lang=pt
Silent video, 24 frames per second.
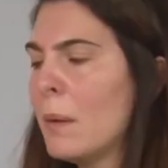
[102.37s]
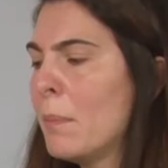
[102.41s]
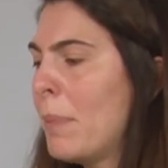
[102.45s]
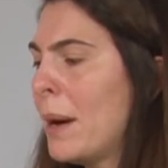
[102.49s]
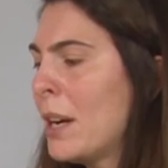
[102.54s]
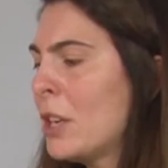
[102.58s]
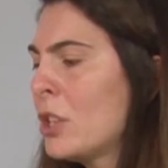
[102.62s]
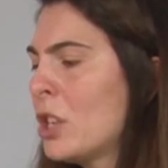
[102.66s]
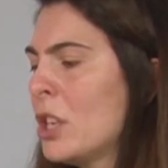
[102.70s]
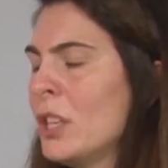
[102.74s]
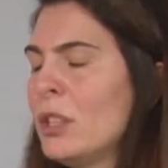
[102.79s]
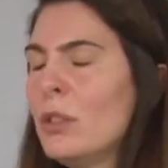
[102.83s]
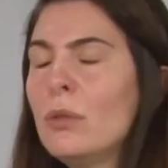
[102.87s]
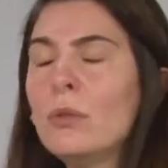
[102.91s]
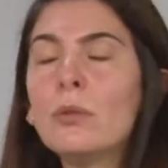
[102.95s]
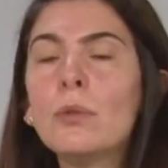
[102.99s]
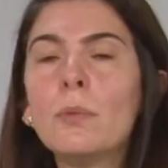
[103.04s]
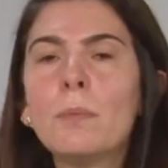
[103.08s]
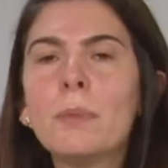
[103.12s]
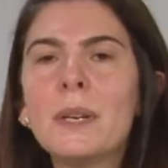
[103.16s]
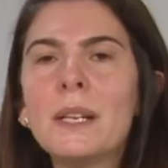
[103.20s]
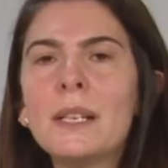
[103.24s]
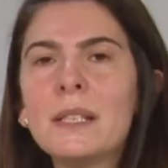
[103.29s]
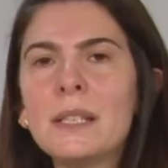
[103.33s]
Partindo
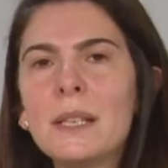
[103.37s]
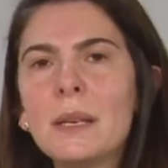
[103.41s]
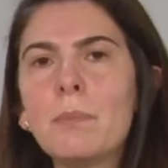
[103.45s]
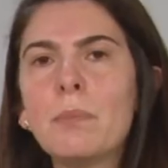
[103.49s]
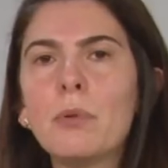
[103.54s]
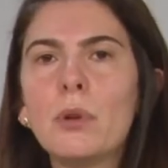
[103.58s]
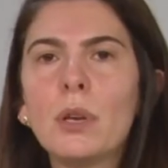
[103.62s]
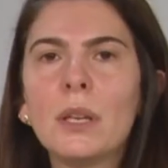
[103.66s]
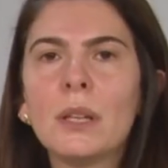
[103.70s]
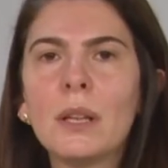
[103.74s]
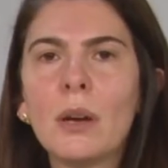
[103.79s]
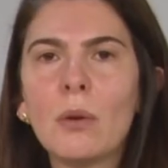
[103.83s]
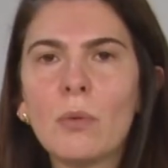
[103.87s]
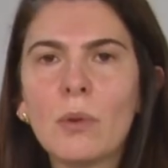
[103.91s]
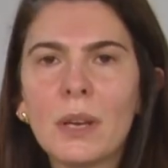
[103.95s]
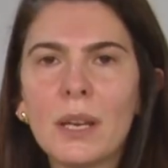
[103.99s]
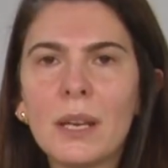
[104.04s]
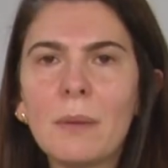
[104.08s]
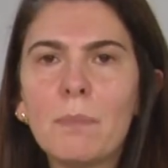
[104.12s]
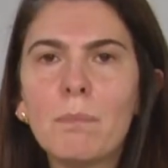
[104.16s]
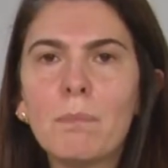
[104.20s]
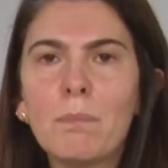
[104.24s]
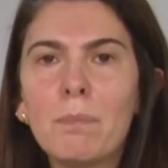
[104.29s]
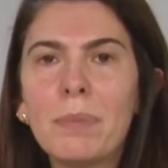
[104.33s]
do princípio, então,
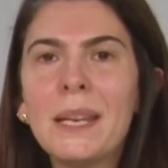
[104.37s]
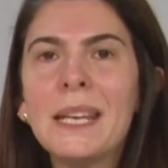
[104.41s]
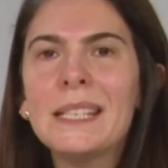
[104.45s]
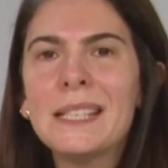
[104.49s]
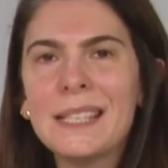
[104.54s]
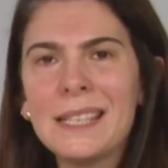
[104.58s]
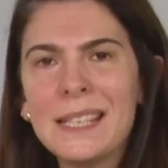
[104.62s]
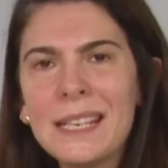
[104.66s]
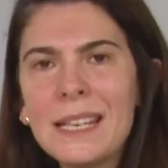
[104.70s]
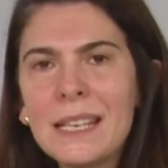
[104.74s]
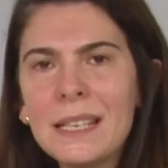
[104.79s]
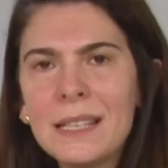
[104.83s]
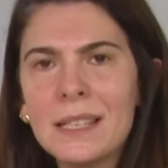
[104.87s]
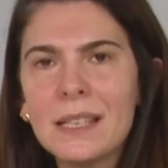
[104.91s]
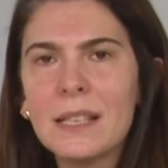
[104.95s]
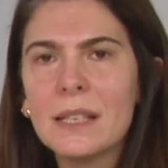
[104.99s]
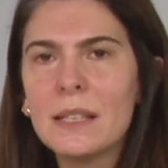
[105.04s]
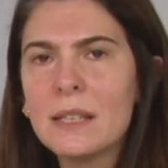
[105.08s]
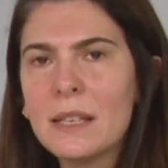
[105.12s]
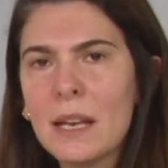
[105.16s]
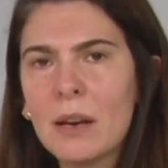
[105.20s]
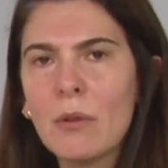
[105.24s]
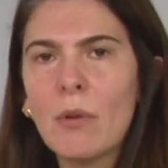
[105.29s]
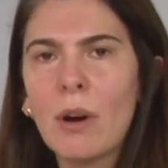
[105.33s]
que precise
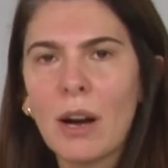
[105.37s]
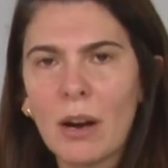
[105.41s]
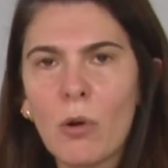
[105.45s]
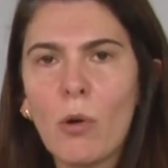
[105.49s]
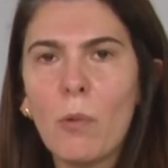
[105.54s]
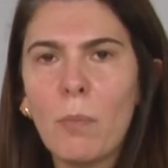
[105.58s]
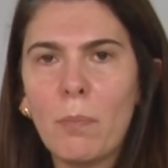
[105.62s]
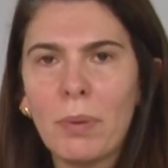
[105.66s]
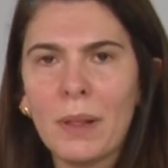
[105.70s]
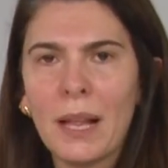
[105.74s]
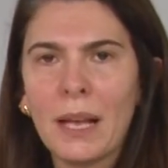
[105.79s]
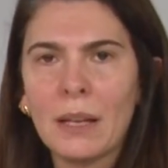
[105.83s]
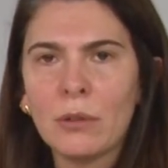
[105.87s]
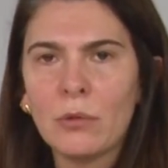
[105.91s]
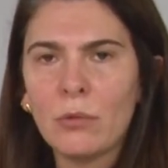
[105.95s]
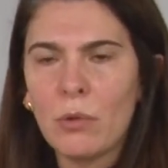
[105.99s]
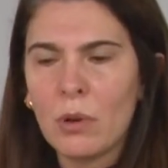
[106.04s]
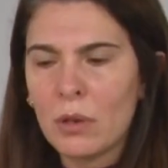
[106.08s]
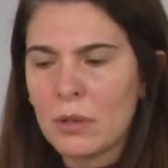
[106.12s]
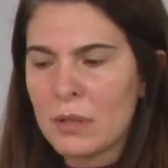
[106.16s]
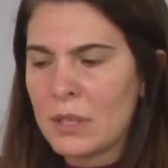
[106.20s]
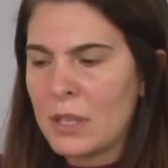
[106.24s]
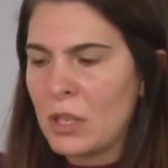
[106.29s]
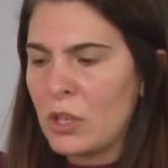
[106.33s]
ser o
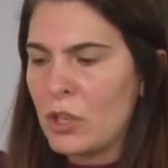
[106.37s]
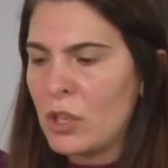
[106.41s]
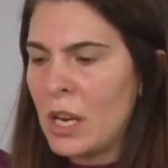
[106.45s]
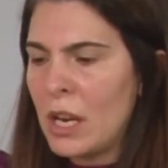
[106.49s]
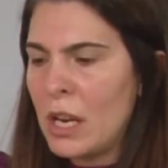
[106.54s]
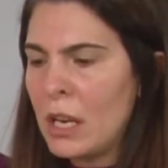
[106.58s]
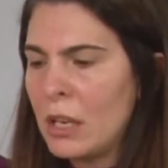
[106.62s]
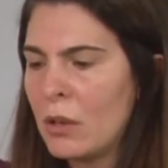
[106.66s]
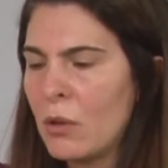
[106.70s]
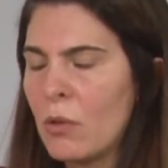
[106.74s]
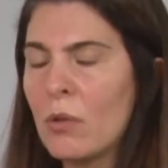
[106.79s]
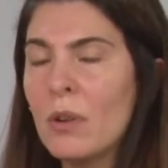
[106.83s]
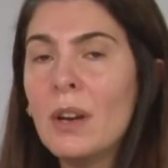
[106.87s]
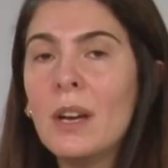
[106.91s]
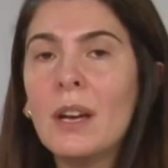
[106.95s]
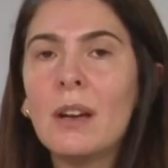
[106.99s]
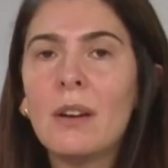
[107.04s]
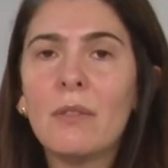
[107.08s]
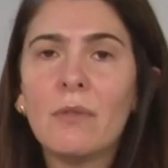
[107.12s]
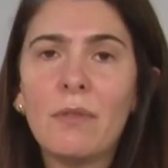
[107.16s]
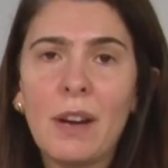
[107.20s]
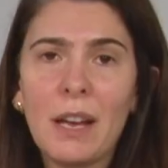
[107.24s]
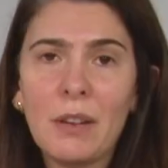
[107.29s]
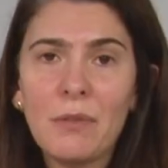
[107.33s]
acoplado oxigênio,
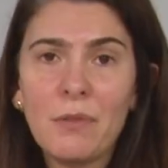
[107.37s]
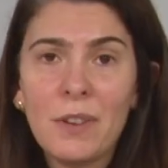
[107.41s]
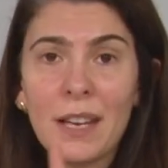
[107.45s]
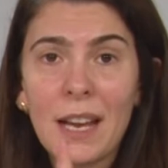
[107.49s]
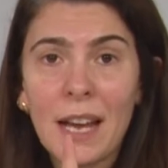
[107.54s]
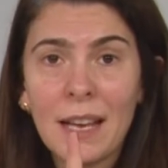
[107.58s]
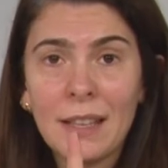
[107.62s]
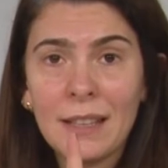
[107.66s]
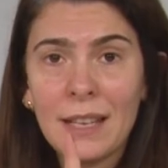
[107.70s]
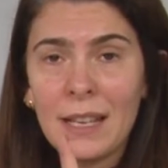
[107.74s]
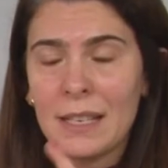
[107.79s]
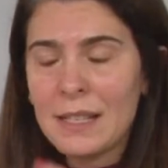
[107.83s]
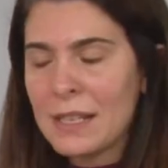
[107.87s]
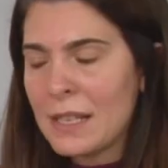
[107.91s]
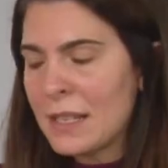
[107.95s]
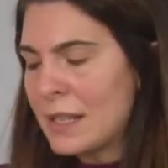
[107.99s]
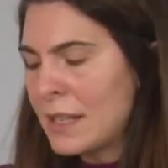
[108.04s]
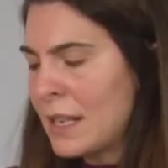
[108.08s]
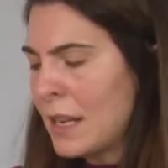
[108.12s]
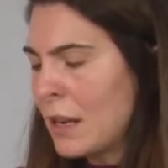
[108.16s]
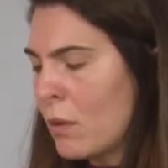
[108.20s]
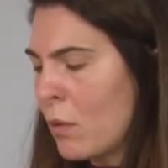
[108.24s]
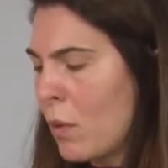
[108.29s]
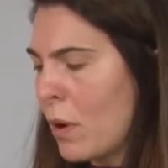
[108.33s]
vai ficar nessa
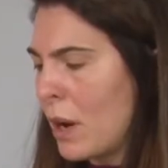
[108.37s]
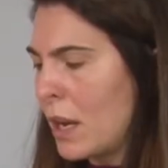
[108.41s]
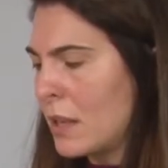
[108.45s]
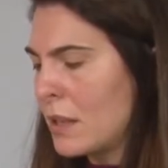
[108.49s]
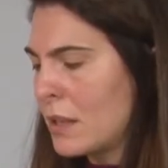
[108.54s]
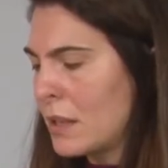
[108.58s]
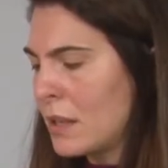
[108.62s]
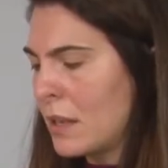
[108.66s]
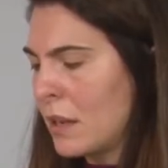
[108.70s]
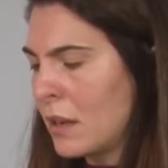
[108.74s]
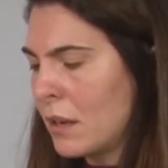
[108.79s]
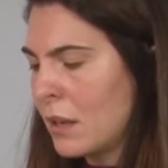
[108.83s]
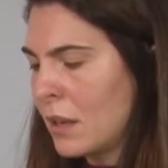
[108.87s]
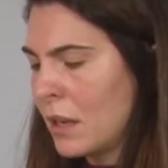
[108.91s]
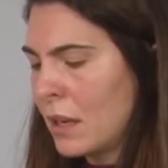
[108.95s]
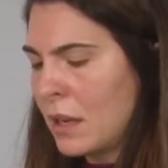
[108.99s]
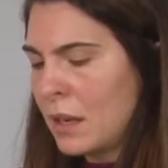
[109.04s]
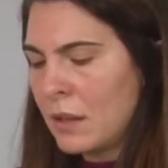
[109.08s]
sequência.